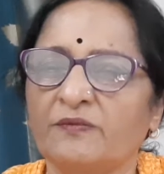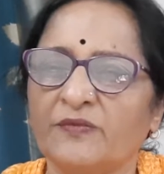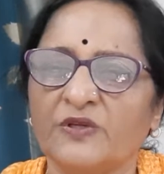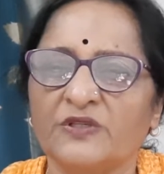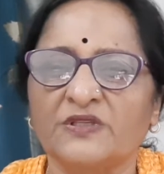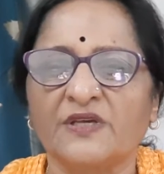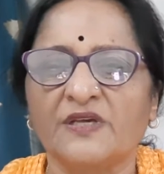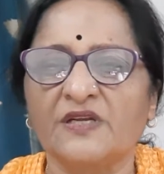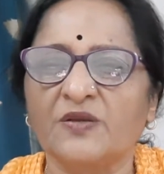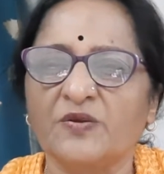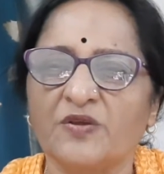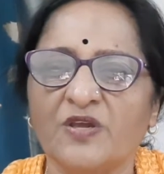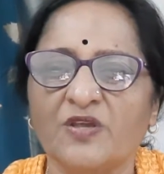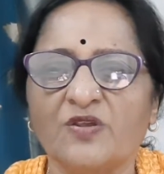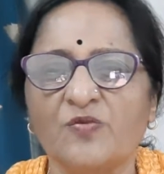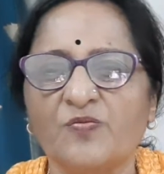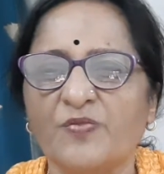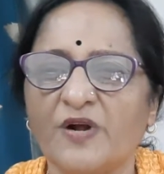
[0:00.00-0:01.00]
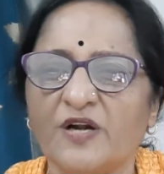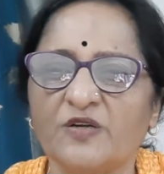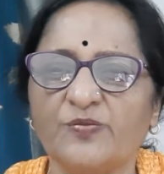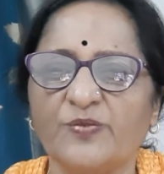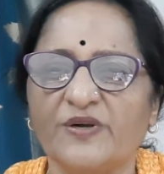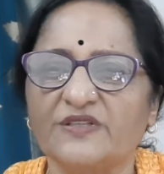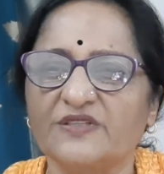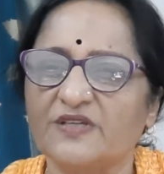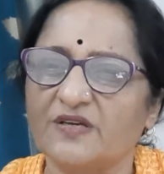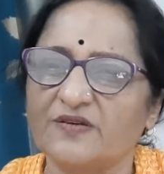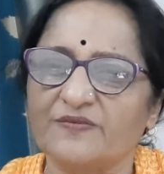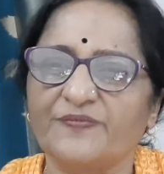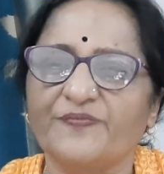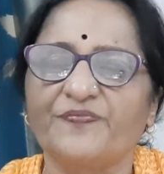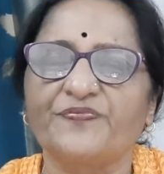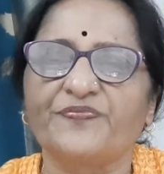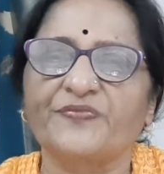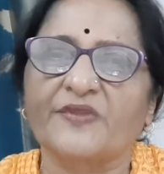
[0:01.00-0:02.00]
మొత్తానికి ఏదో పాటు పడతారు
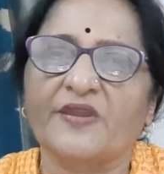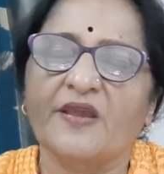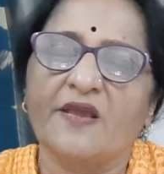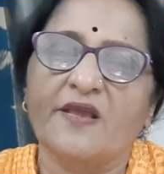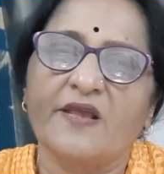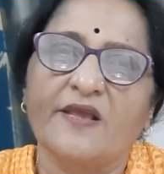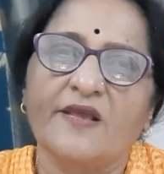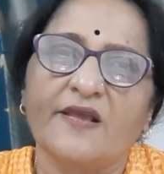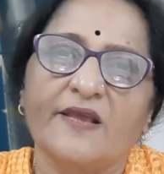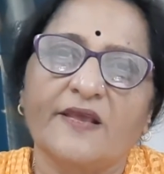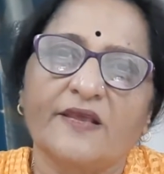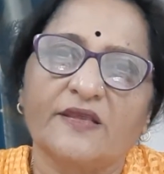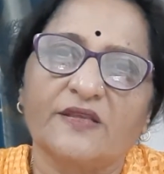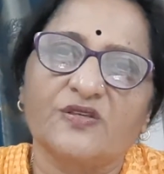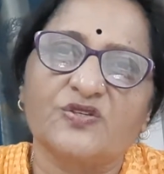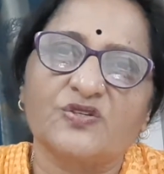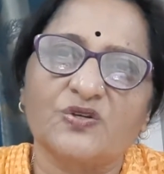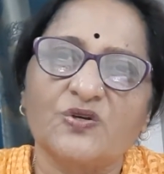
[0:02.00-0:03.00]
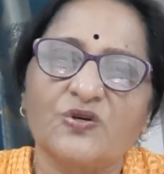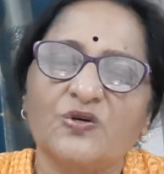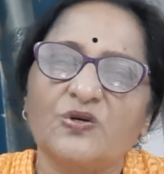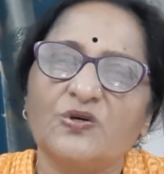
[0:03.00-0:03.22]
సో